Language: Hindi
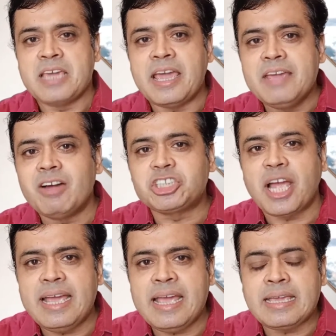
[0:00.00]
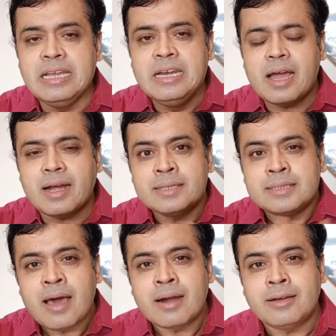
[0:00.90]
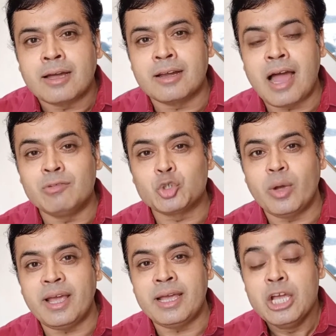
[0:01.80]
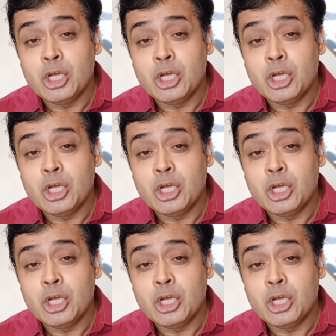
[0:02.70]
यही वजह है कि लगातार टकराव जो है